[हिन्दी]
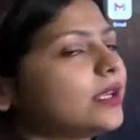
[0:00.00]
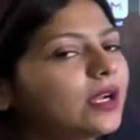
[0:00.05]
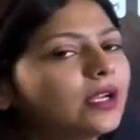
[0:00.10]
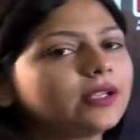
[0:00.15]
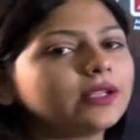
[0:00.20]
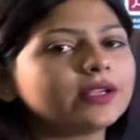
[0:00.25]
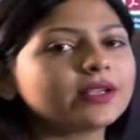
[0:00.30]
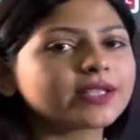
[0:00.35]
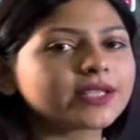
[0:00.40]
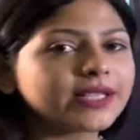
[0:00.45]
का
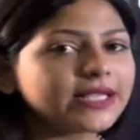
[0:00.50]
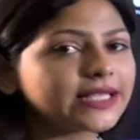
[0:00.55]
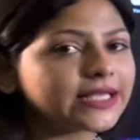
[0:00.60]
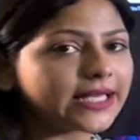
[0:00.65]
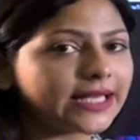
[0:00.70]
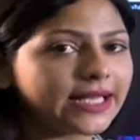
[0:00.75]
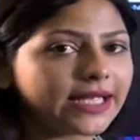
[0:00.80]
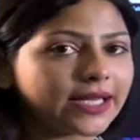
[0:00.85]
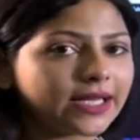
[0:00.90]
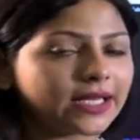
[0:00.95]
नर्सरी
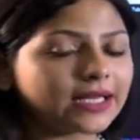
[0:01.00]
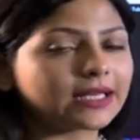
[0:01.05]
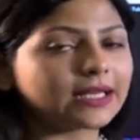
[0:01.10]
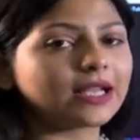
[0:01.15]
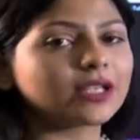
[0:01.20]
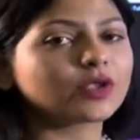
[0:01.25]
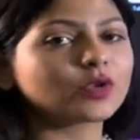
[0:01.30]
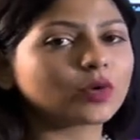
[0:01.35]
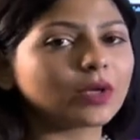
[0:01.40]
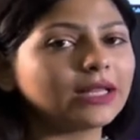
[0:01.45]
से लेकर
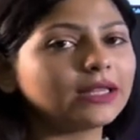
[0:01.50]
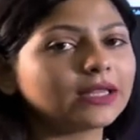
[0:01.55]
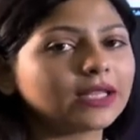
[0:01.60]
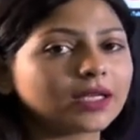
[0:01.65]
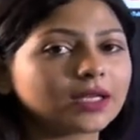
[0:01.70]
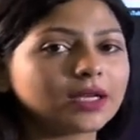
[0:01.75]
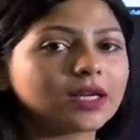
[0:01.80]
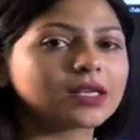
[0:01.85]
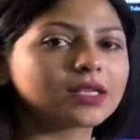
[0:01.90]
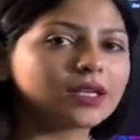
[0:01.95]
क्लास ट्वेल्व
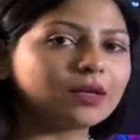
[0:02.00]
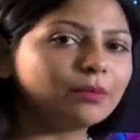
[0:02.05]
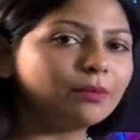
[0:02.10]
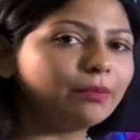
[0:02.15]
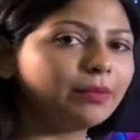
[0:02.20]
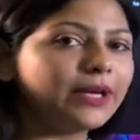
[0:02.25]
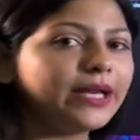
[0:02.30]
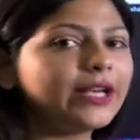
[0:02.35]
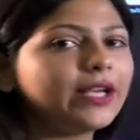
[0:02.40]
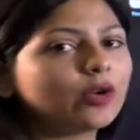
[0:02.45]
तक का
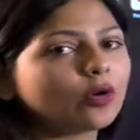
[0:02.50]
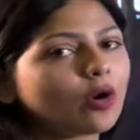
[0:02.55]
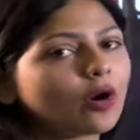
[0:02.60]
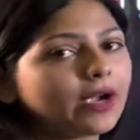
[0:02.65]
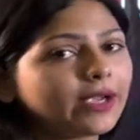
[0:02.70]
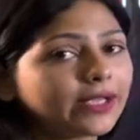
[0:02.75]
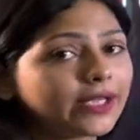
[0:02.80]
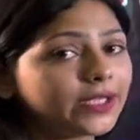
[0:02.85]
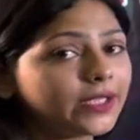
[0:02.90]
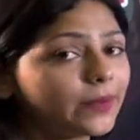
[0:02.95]
कंप्लीट
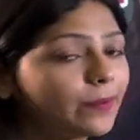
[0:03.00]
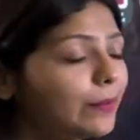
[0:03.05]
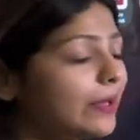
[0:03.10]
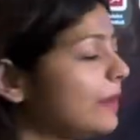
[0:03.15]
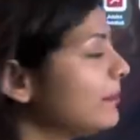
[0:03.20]
कंटेंट भी